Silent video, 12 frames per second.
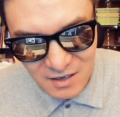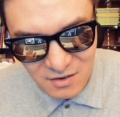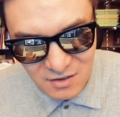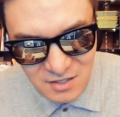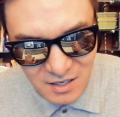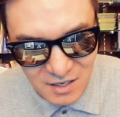
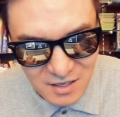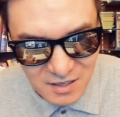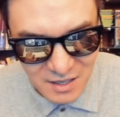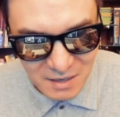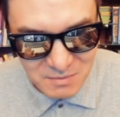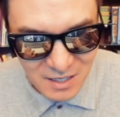역시
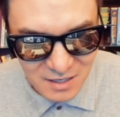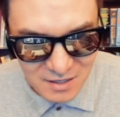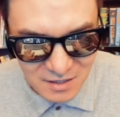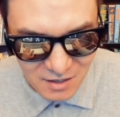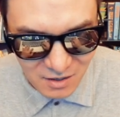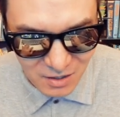
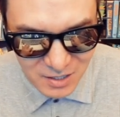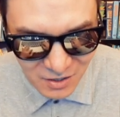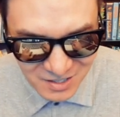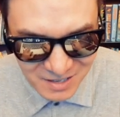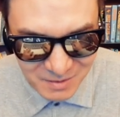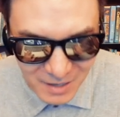남자는
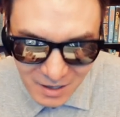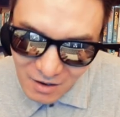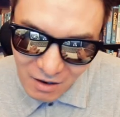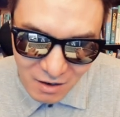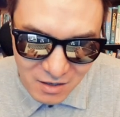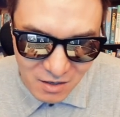형님,
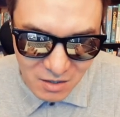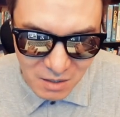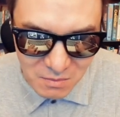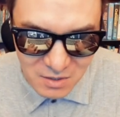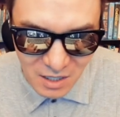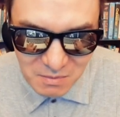이
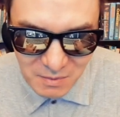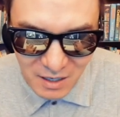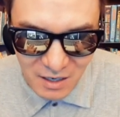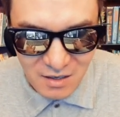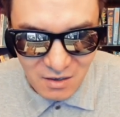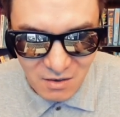형님 사지
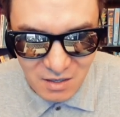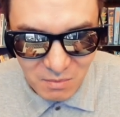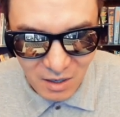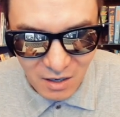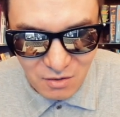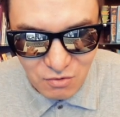마라.
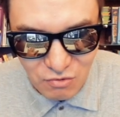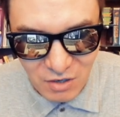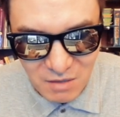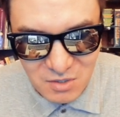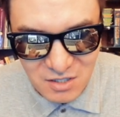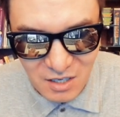형님,
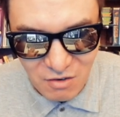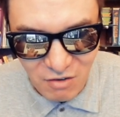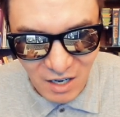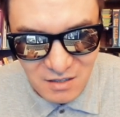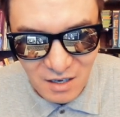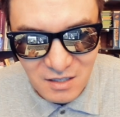수염 진짜
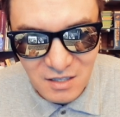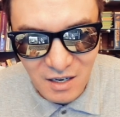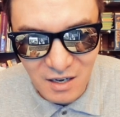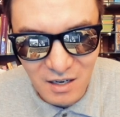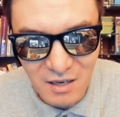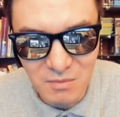
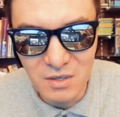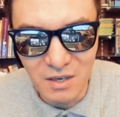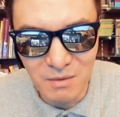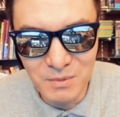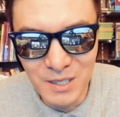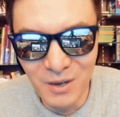굉장하시다.
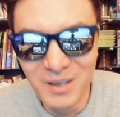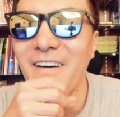염소